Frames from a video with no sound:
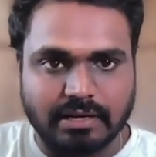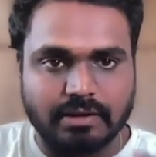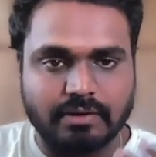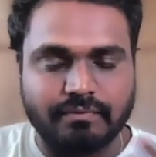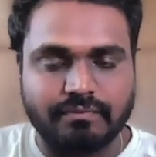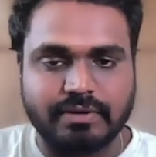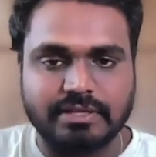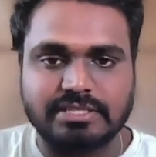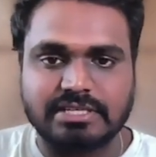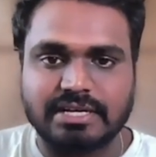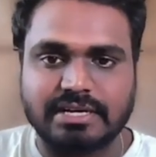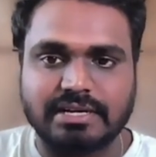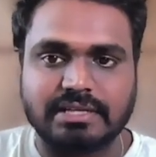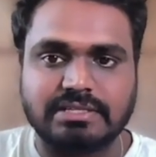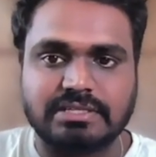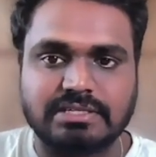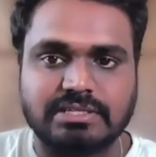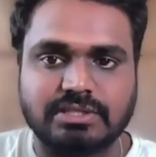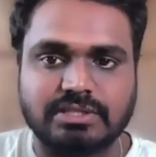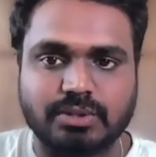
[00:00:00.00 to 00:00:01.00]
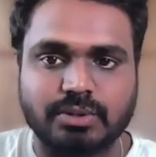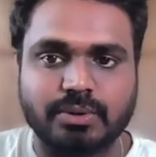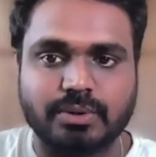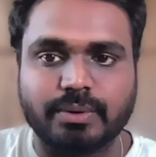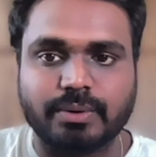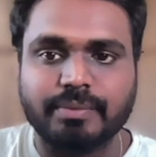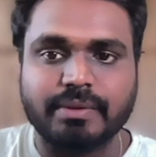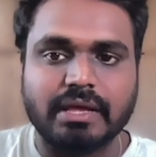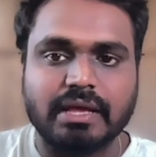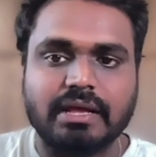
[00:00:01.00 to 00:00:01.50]
ఫీచర్ రిచ్తో
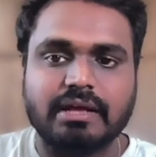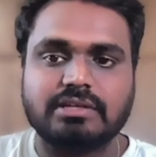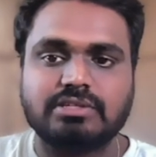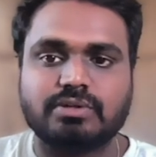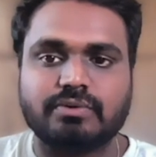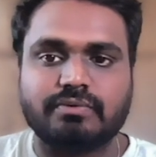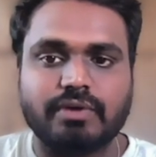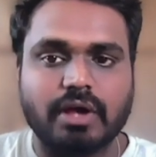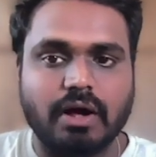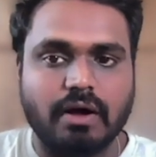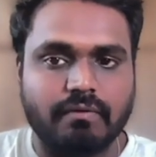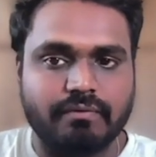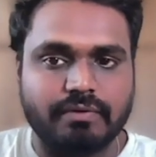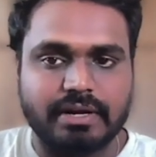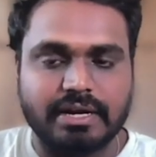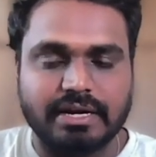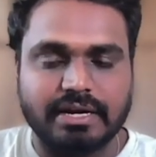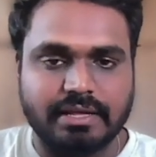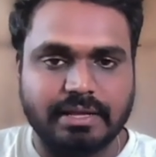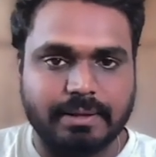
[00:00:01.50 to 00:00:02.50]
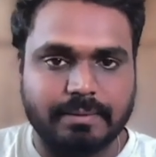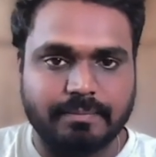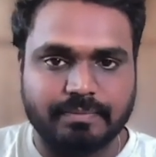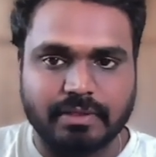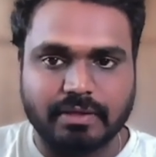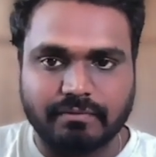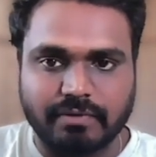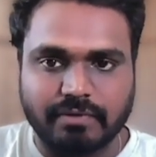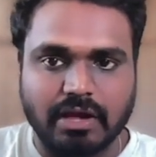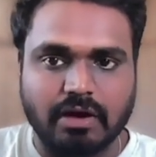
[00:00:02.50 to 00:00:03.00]
సో వీ ఆఫర్ ఎనీ
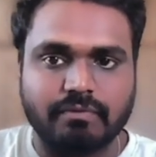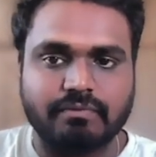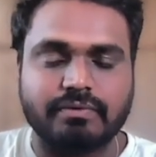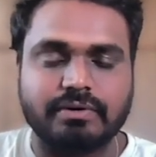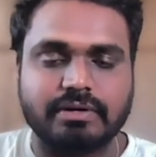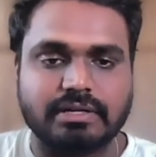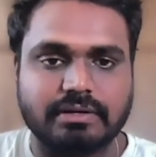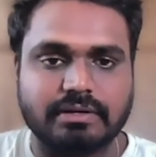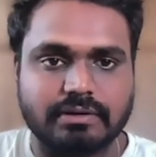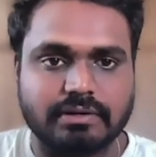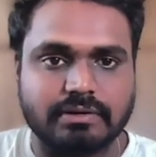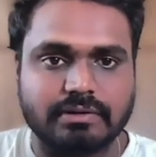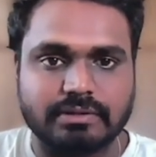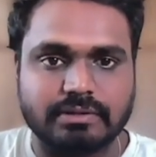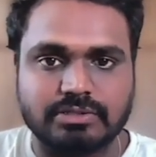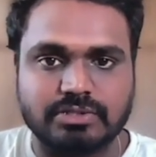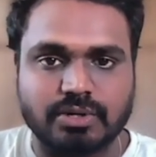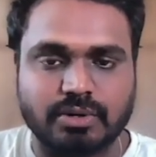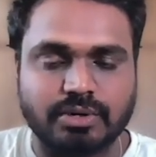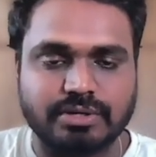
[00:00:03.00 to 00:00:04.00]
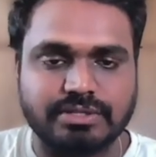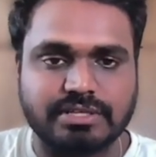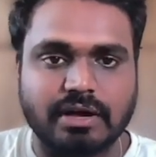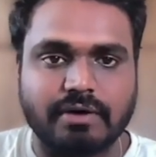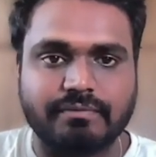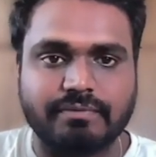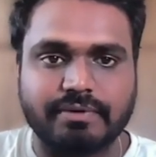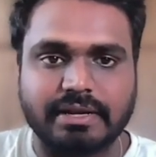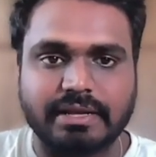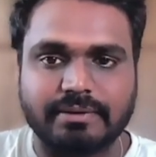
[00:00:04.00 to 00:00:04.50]
వీ ఆఫర్ జోహో ఈజ్
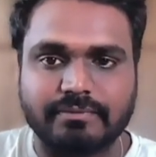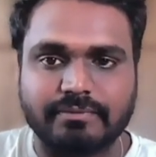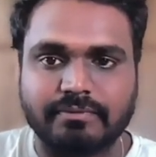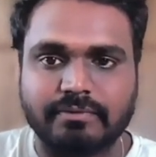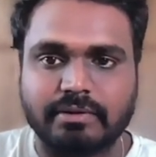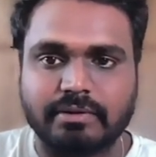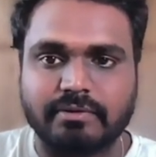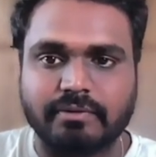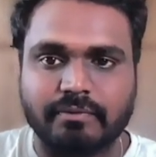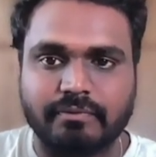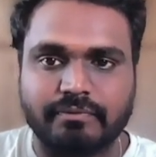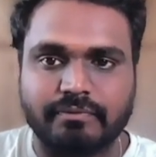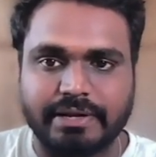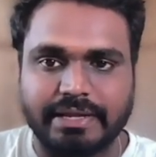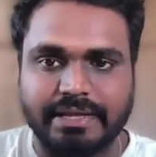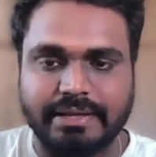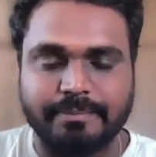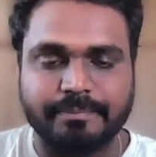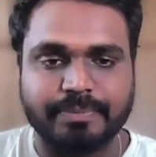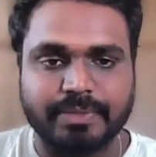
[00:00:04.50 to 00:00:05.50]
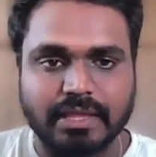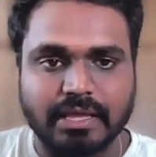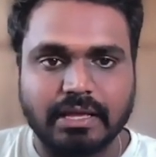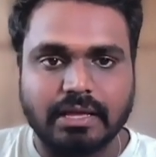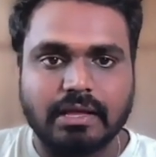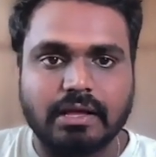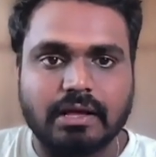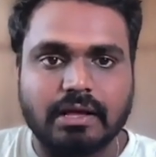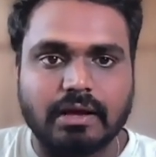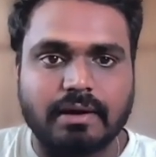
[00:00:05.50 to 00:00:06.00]
ఆఫరింగ్ ఫ్రీ
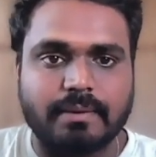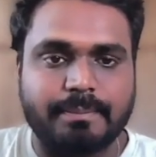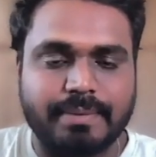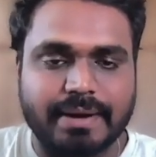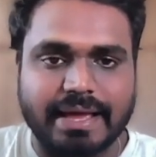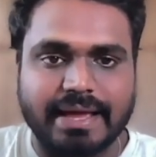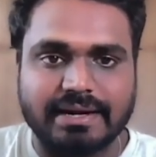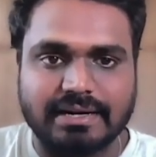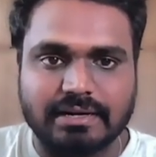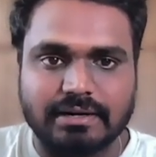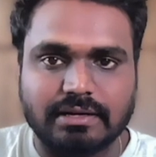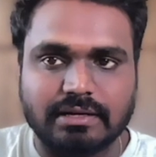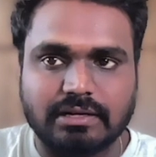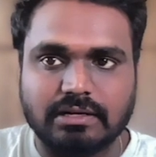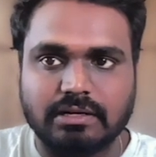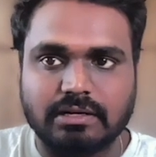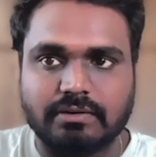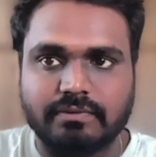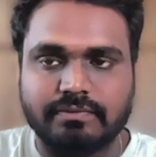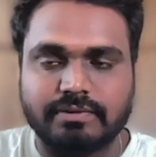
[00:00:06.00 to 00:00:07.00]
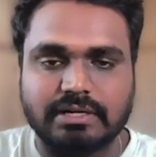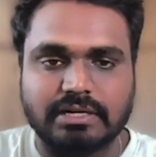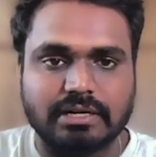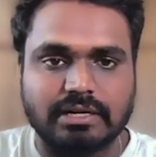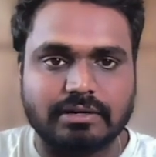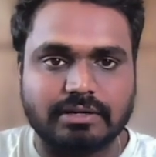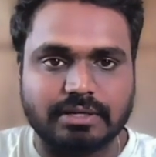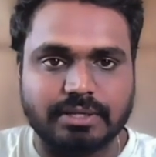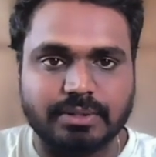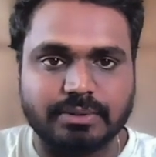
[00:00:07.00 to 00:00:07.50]
ప్లాన్ ఫర్
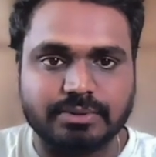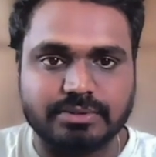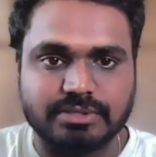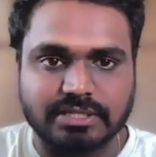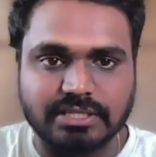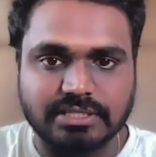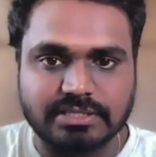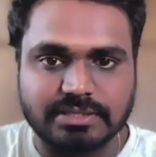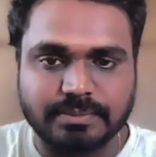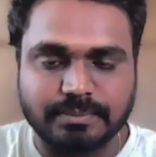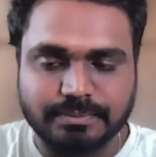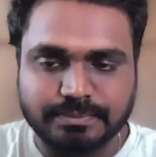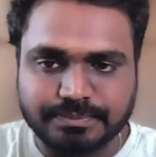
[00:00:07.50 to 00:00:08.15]
అవర్ యూజర్స్